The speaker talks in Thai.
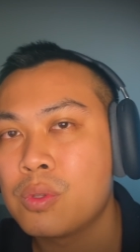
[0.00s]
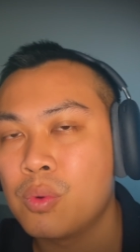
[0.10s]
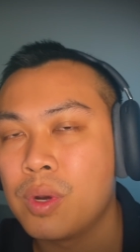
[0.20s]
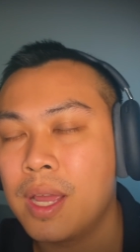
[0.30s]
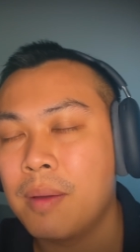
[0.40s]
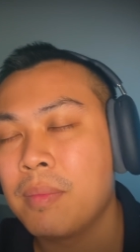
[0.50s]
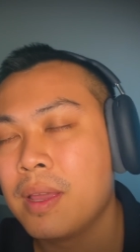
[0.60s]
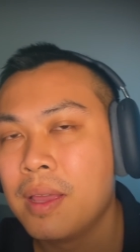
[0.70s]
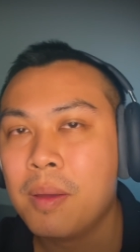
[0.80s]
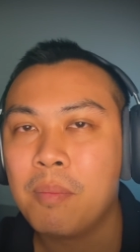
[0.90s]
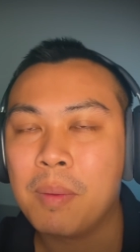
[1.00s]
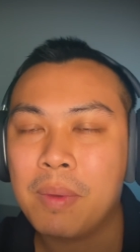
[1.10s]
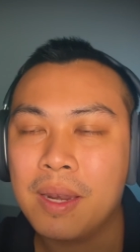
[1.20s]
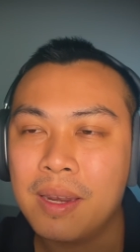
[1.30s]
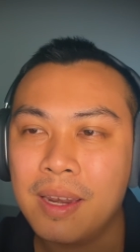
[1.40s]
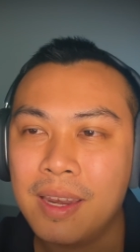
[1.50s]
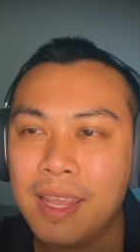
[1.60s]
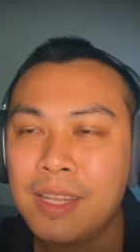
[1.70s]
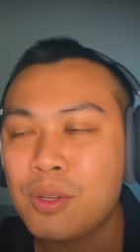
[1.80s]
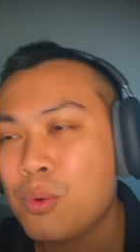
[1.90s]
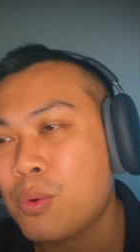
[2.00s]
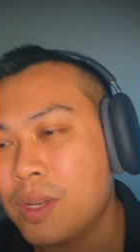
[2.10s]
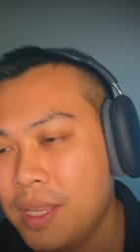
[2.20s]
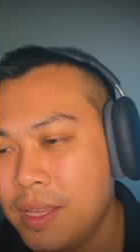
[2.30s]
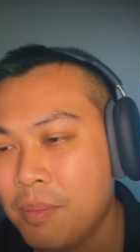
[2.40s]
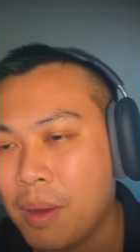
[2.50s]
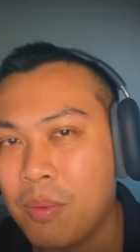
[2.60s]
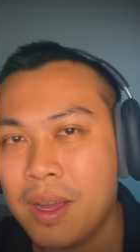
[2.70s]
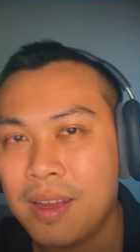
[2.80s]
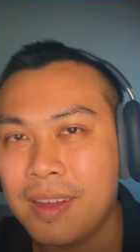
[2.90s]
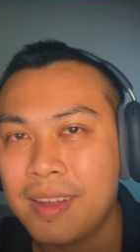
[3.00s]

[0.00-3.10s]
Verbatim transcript: 3060 นะครับ มันเป็นอิชชูที่แบบว่า